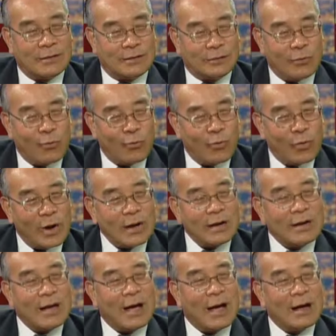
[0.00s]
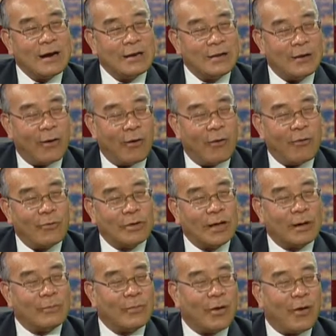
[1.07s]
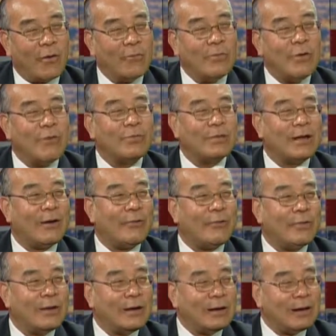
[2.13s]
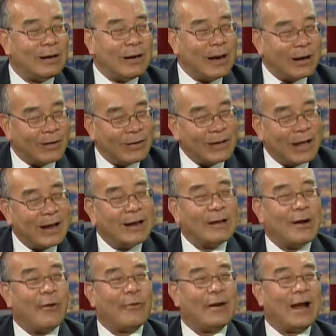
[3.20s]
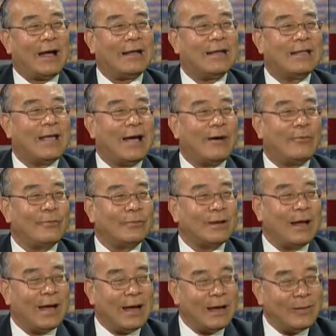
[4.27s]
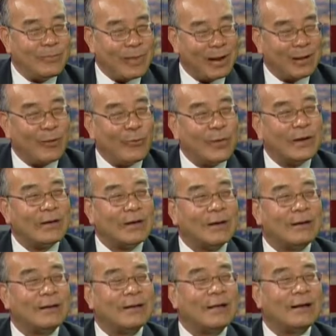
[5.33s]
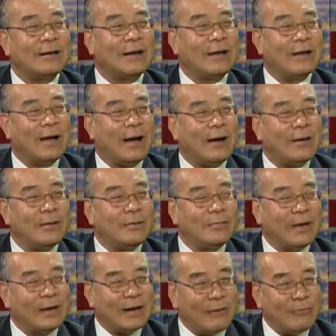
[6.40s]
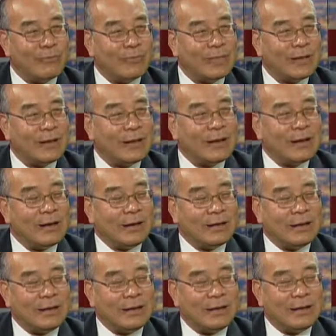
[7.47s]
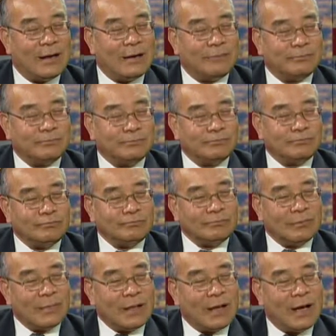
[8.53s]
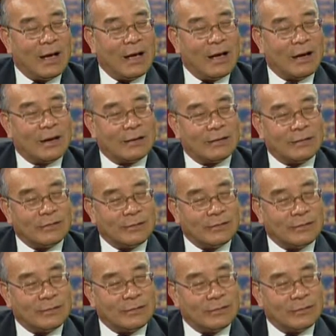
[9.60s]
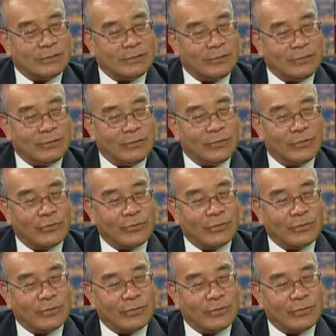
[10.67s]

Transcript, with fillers: Trung Quốc, Ấn Độ, Nhật Bản, Úc Châu là có thể ngồi lại với nhau để mà nó quyết định cái vấn đề ở Biển Đông thì uh, dù